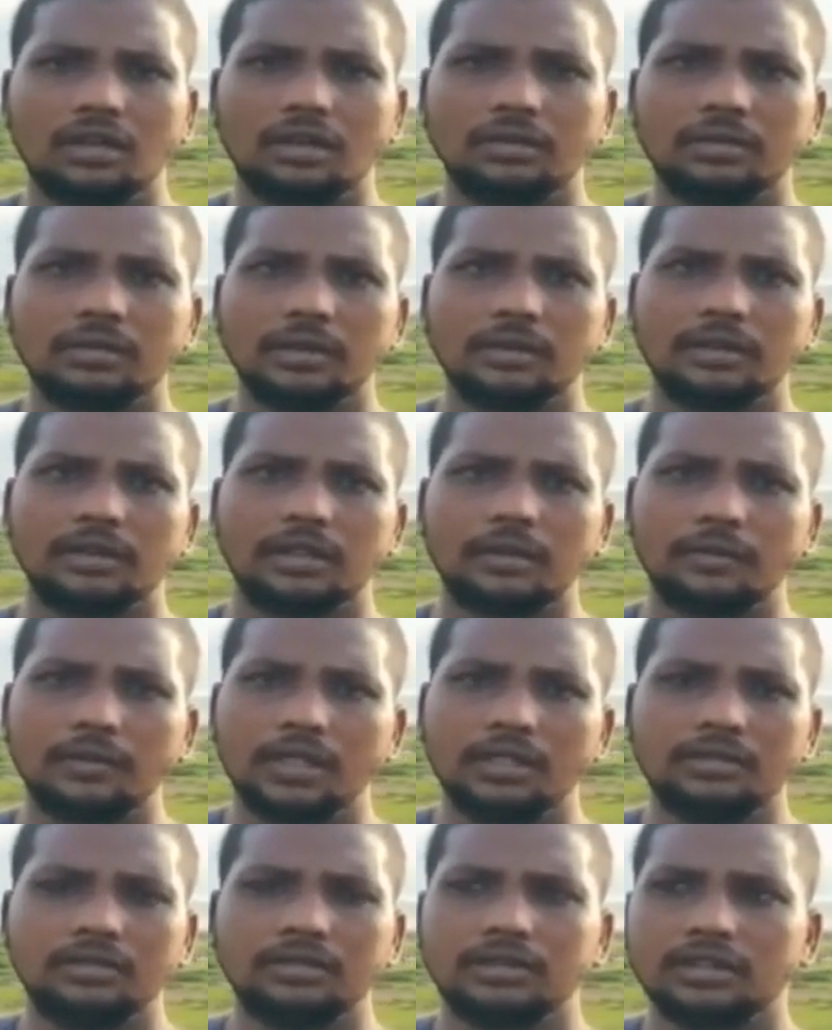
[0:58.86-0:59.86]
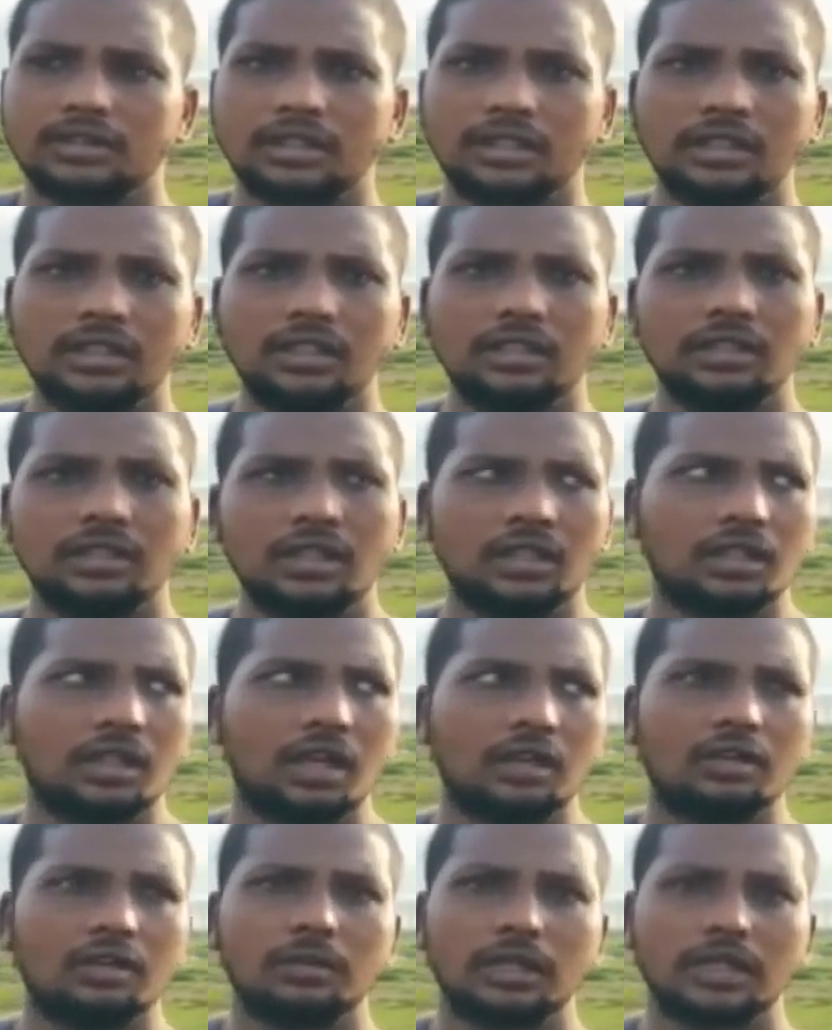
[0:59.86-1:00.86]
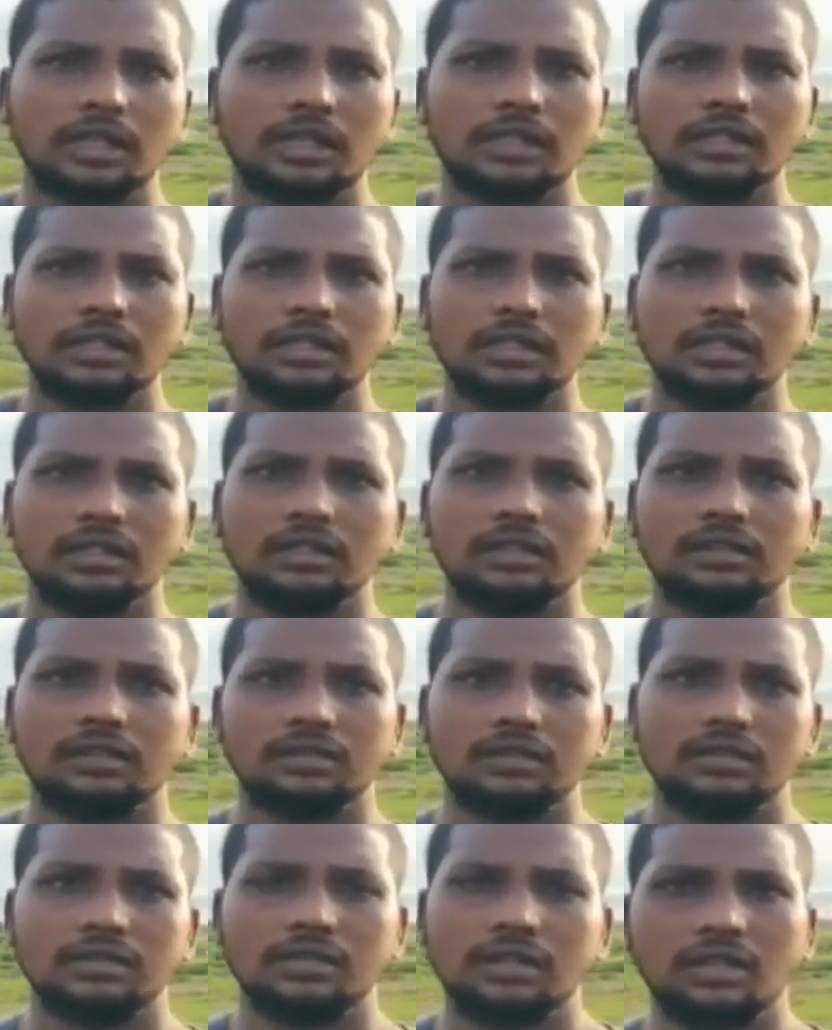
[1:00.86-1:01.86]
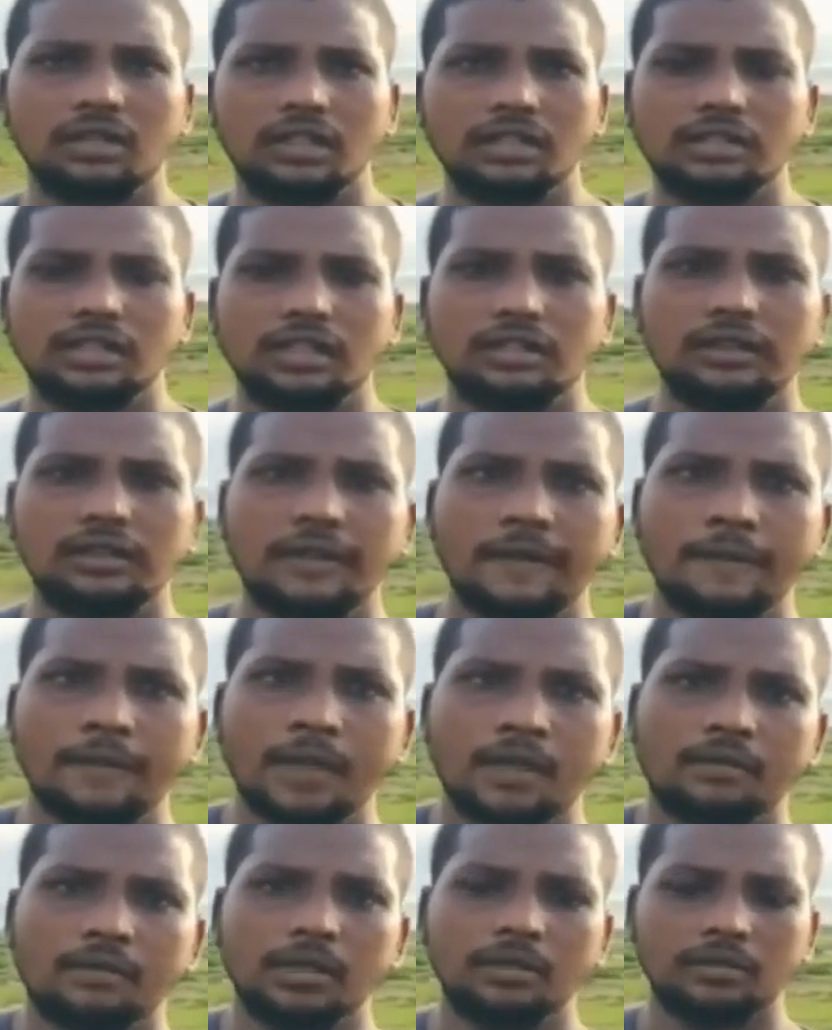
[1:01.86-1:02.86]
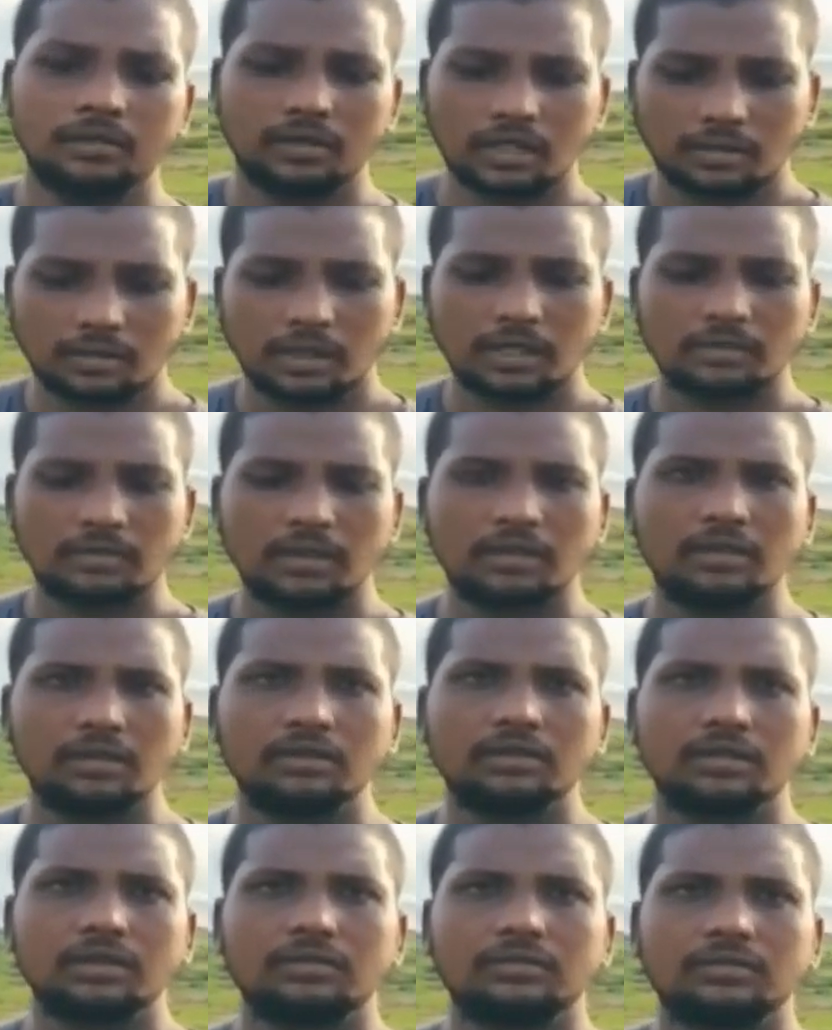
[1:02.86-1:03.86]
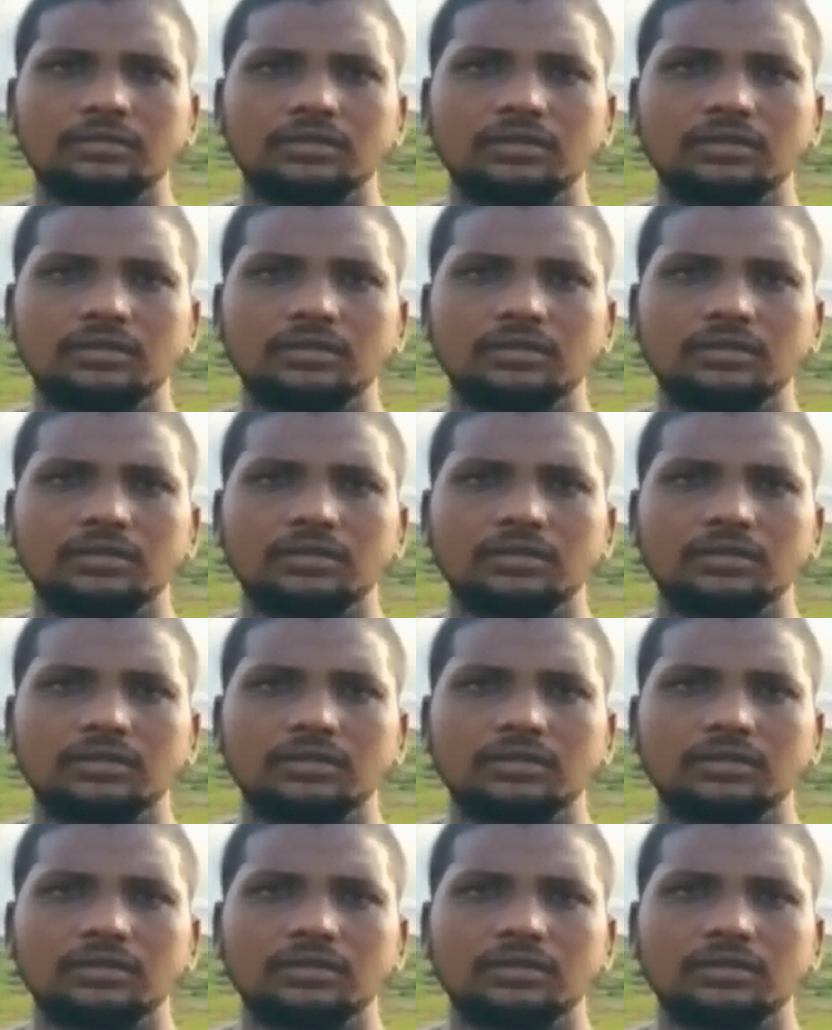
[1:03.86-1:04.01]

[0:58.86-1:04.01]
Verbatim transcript: ఉన్నాము మేమందరం లేచి చూసేసరికి కారులో మంటలన్నీ లేచాయి మేము భయం లేకుండా కొంచెం